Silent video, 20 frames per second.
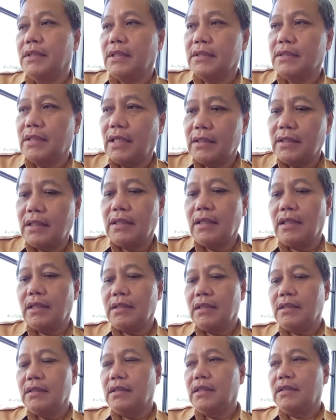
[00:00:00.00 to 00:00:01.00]
Kesehatan
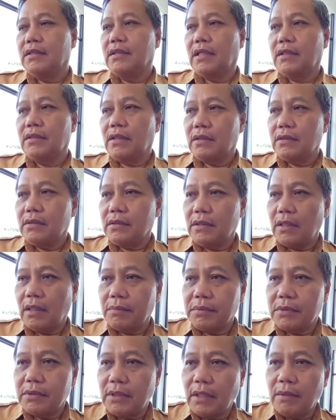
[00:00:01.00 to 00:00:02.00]
artinya Dinas Kesehatan
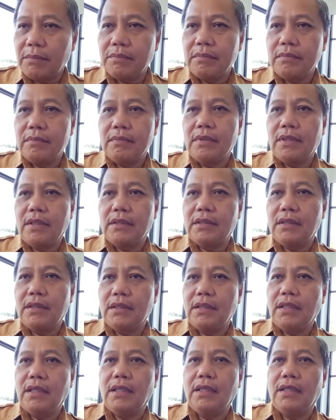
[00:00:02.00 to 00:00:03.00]
siap-siap
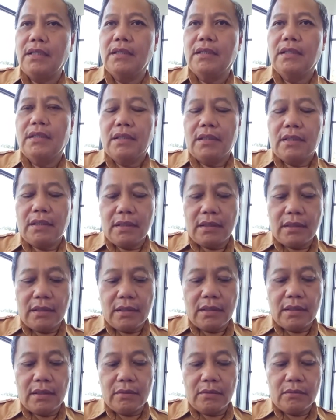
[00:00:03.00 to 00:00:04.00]
artinya
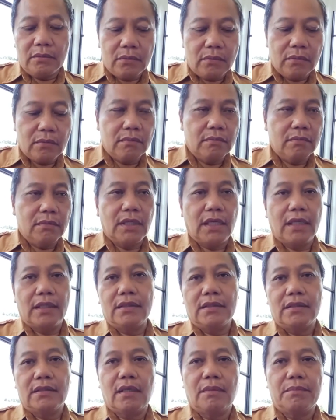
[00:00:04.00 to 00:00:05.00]
uh, untuk
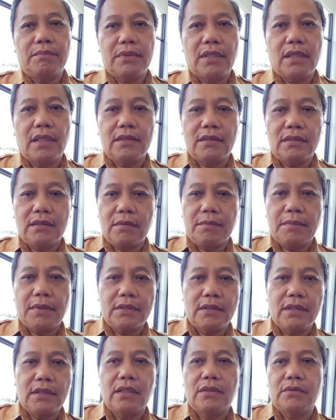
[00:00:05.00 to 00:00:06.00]

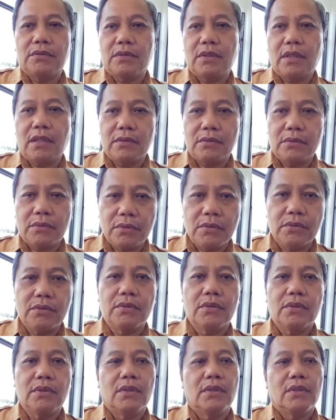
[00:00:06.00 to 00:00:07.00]
mengantisipasi
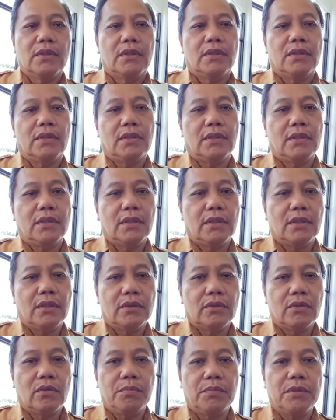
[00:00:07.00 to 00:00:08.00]
kasus-kasus
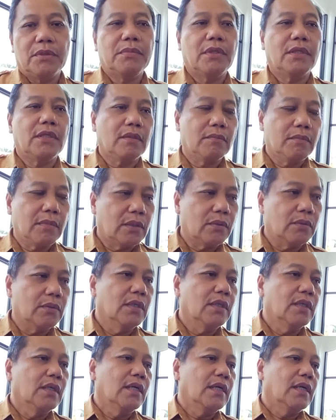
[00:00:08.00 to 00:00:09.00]
uh, COVID varian baru.
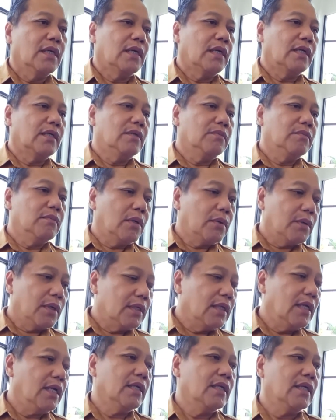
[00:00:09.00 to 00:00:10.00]
Nah
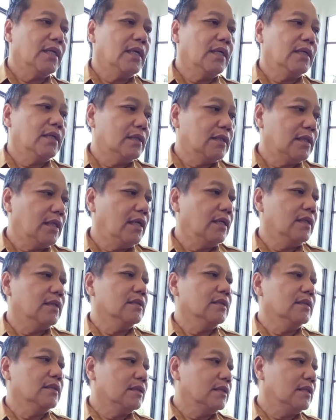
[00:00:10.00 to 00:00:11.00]
himbauannya adalah kita
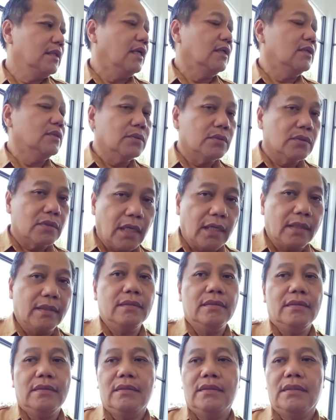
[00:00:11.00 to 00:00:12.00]
dianjurkan
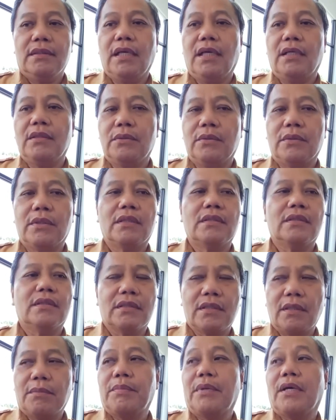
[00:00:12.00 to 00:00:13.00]
dianjurkan
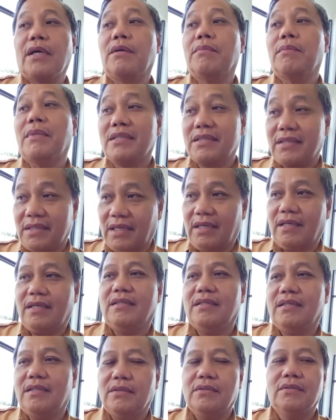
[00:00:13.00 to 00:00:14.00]
tetap pakai masker
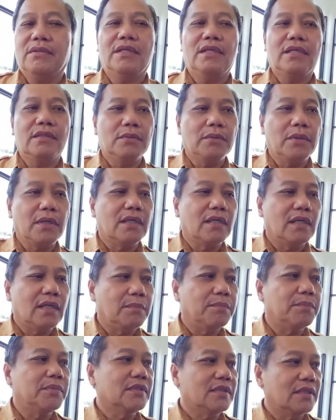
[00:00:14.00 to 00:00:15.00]
itu itu
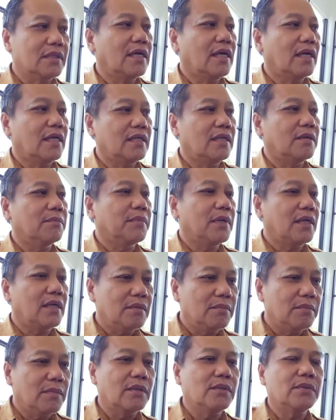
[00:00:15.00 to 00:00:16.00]
adalah pencegahan yang
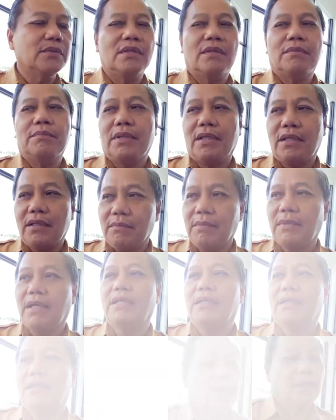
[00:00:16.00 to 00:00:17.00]
paling bagus yang paling
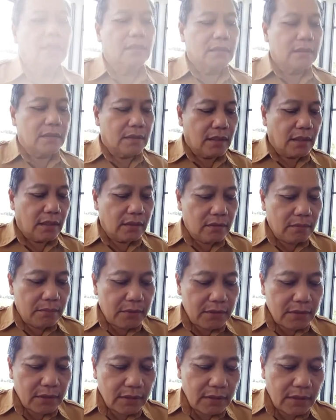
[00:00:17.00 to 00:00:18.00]
baik itu yang kena itu
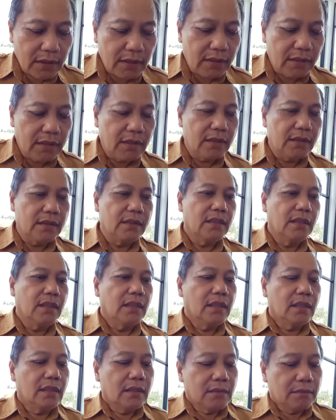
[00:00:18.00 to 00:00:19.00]
bisa jadi
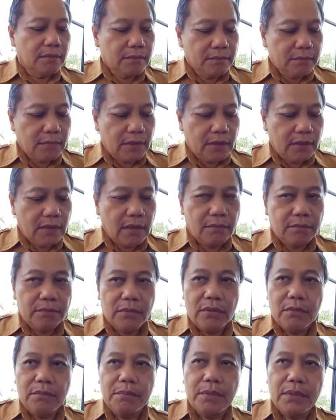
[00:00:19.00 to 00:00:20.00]
eh, yang
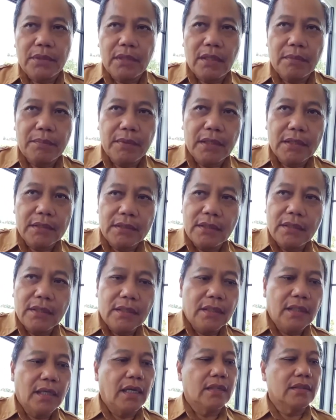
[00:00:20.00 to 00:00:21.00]
belum pernah
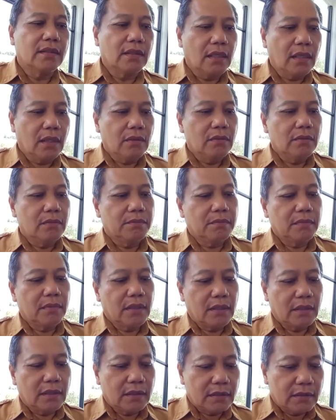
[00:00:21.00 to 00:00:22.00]
vaksin atau
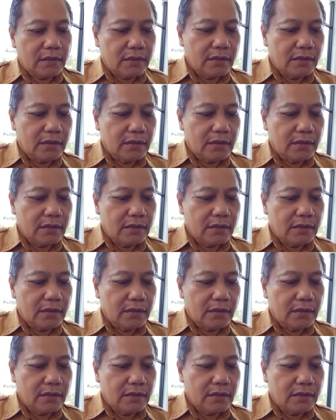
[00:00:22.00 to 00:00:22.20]
eh,